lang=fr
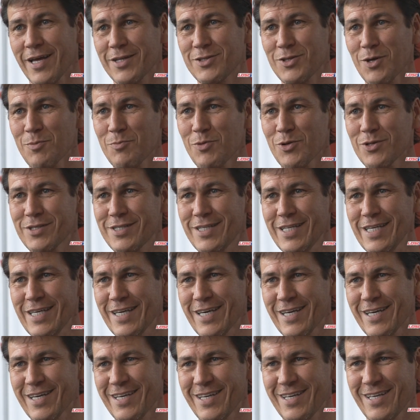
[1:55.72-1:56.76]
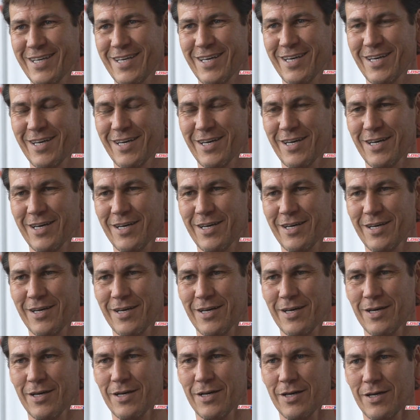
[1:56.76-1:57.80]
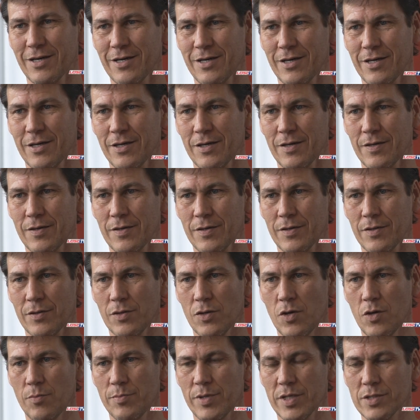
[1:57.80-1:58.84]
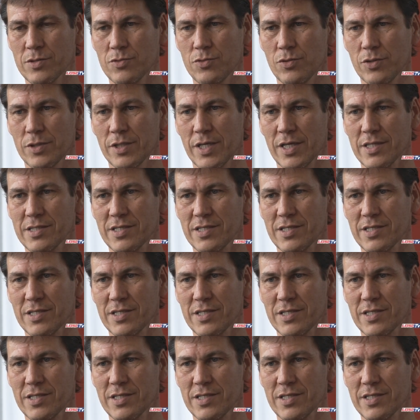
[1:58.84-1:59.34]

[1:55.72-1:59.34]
la Champions League. Euh, non, bien sûr, très